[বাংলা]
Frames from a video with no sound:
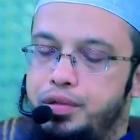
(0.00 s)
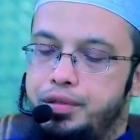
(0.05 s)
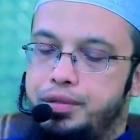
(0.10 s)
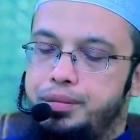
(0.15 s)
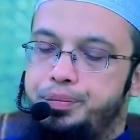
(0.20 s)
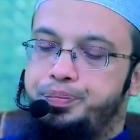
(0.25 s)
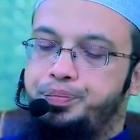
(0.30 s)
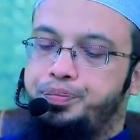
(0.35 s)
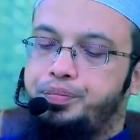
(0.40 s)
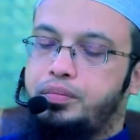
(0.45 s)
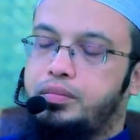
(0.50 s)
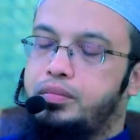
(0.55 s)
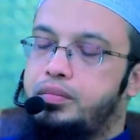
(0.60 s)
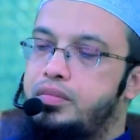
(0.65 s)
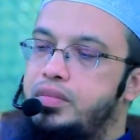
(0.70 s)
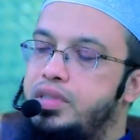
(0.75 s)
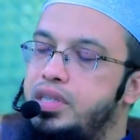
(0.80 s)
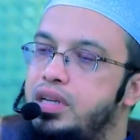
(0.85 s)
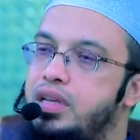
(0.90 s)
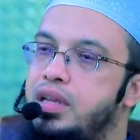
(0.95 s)
হলো
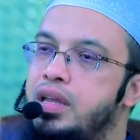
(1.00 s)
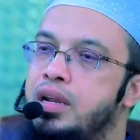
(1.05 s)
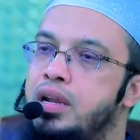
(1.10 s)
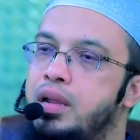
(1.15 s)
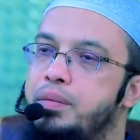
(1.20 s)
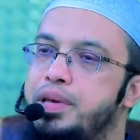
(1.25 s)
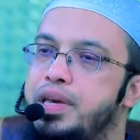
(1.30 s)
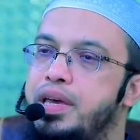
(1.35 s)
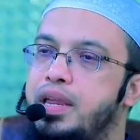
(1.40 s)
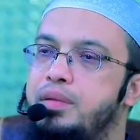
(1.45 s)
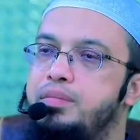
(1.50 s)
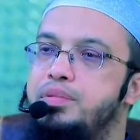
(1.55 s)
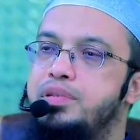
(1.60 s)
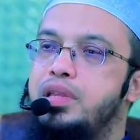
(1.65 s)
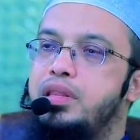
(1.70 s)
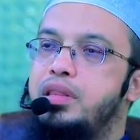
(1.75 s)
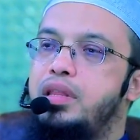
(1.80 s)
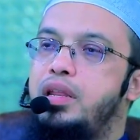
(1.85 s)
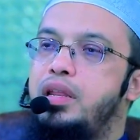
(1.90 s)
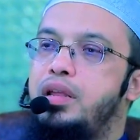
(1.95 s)
নবী করিম
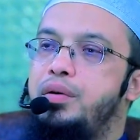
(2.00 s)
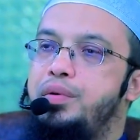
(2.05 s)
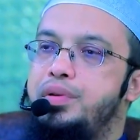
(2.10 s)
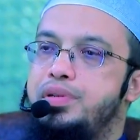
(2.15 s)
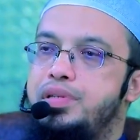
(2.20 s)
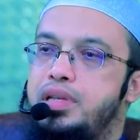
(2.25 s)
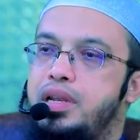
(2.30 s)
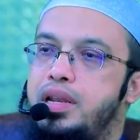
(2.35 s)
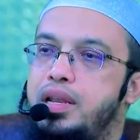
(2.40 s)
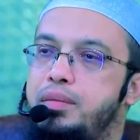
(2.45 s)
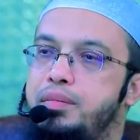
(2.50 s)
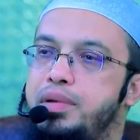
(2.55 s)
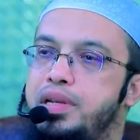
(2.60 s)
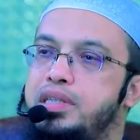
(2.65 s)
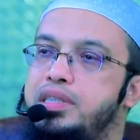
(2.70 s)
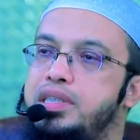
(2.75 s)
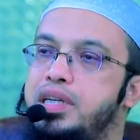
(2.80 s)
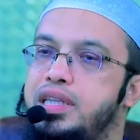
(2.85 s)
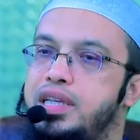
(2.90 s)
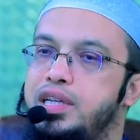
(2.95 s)
সাল্লাহ
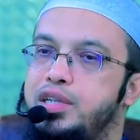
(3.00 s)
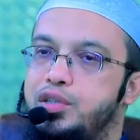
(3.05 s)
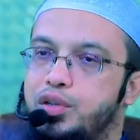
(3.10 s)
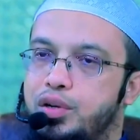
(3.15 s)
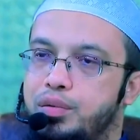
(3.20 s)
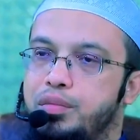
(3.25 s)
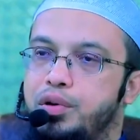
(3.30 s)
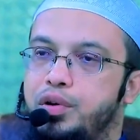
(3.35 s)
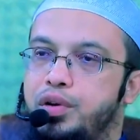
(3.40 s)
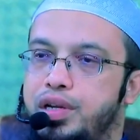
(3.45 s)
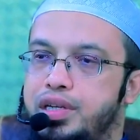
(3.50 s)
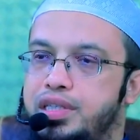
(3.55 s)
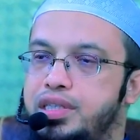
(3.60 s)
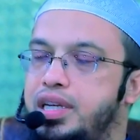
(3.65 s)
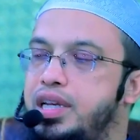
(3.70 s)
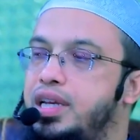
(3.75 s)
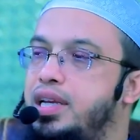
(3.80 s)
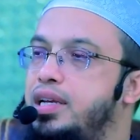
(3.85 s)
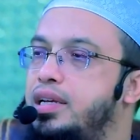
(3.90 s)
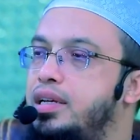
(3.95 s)
সাল্লামের যেদিন জন্ম
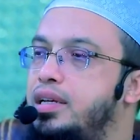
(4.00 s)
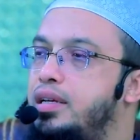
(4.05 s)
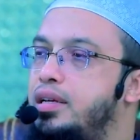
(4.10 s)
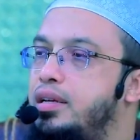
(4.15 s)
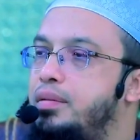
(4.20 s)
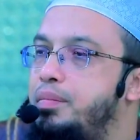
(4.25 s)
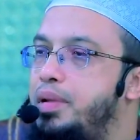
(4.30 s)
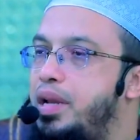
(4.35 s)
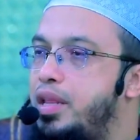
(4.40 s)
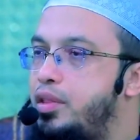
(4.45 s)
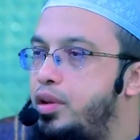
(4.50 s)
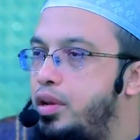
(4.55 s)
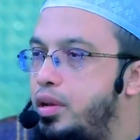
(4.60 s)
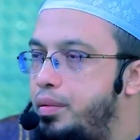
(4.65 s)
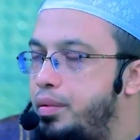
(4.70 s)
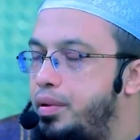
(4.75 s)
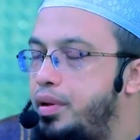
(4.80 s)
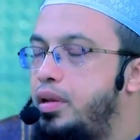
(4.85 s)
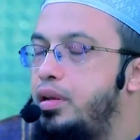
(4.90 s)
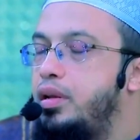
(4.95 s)
হয়েছে মিলাদুল
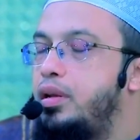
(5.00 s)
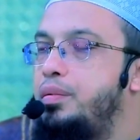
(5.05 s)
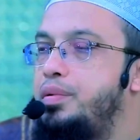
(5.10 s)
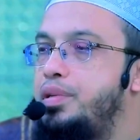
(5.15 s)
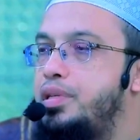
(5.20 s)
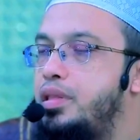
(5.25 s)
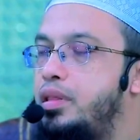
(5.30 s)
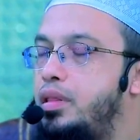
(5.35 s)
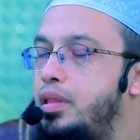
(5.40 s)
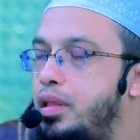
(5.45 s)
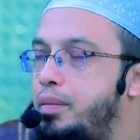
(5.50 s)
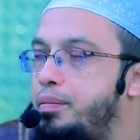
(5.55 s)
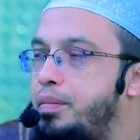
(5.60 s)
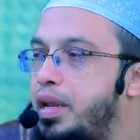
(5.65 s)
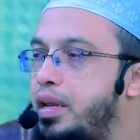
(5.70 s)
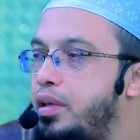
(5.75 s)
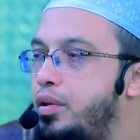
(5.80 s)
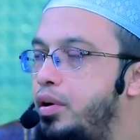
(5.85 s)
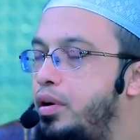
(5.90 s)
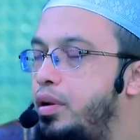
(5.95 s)
নবী নবী
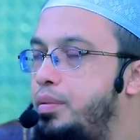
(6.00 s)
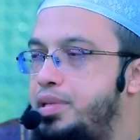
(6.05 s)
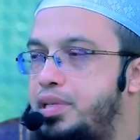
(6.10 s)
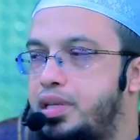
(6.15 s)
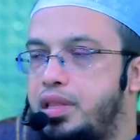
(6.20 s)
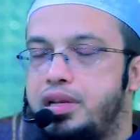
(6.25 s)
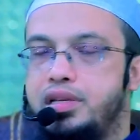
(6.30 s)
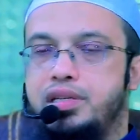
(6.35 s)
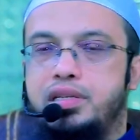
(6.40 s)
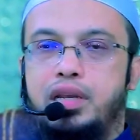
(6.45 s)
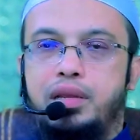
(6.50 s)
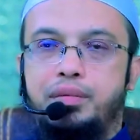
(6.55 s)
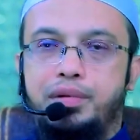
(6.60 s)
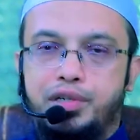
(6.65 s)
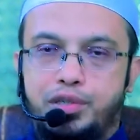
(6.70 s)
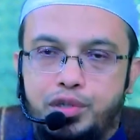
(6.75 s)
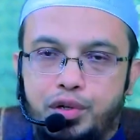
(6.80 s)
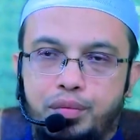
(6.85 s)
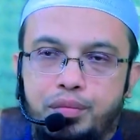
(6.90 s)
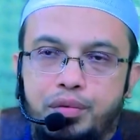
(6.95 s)
মানে হলো নবী সাল্লাহ মানে
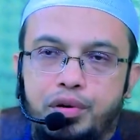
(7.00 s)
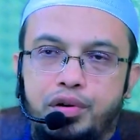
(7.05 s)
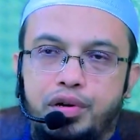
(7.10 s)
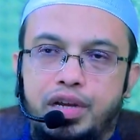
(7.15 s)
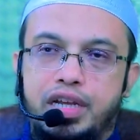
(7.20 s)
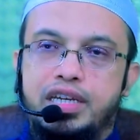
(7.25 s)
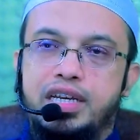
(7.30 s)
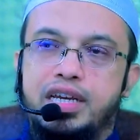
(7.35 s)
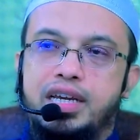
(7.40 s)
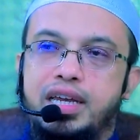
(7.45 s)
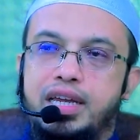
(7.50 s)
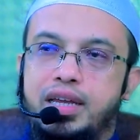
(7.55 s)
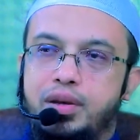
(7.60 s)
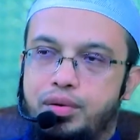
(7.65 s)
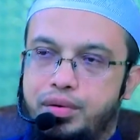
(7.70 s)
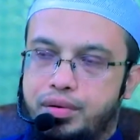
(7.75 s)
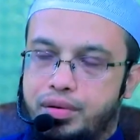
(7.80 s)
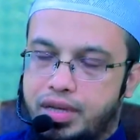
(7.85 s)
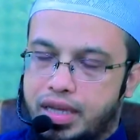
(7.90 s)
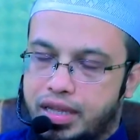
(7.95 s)
সাল্লামের জন্ম এটাকে
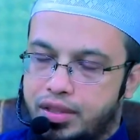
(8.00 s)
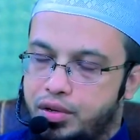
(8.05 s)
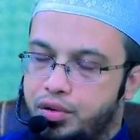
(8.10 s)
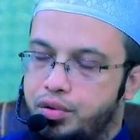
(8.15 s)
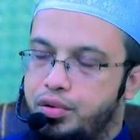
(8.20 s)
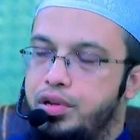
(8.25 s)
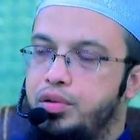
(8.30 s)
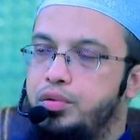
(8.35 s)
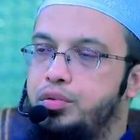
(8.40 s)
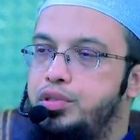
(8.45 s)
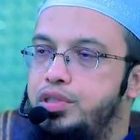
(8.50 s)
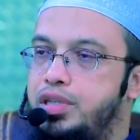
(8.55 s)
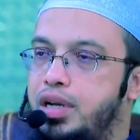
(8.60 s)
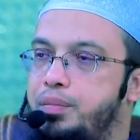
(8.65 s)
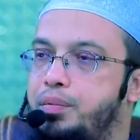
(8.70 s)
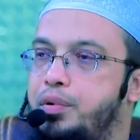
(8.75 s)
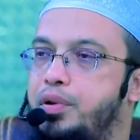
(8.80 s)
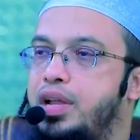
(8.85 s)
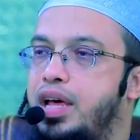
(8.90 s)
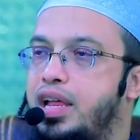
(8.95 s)
কেন্দ্র করে
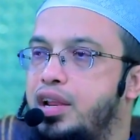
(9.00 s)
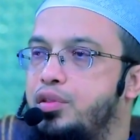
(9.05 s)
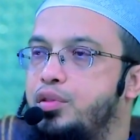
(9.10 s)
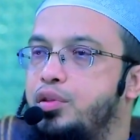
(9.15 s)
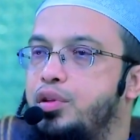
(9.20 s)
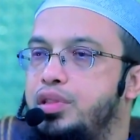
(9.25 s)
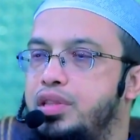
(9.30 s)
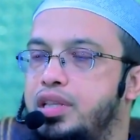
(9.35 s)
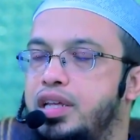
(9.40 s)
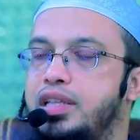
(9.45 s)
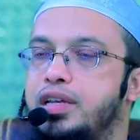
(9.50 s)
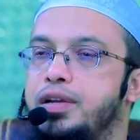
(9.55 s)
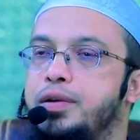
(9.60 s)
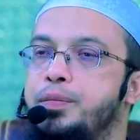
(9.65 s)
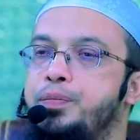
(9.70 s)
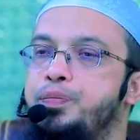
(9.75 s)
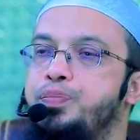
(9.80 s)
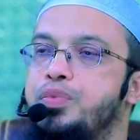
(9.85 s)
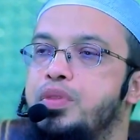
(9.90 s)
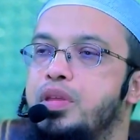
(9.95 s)
উদযাপন আনন্দ ইত্যাদি
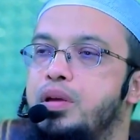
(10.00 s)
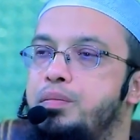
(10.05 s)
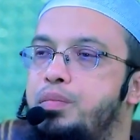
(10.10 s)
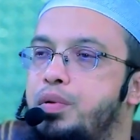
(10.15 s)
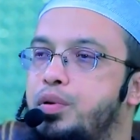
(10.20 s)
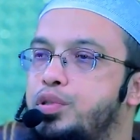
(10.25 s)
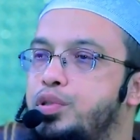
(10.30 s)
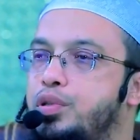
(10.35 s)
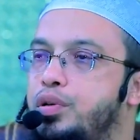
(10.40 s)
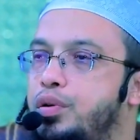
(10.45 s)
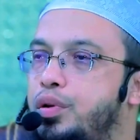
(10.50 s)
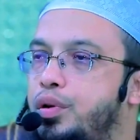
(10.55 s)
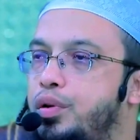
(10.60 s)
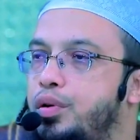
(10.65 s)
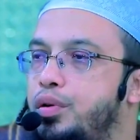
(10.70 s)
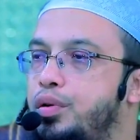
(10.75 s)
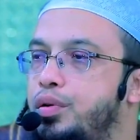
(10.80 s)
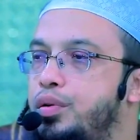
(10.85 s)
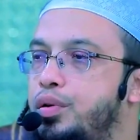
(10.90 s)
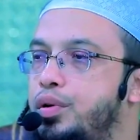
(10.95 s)
প্রশ্ন
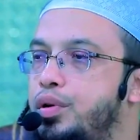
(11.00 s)
হলো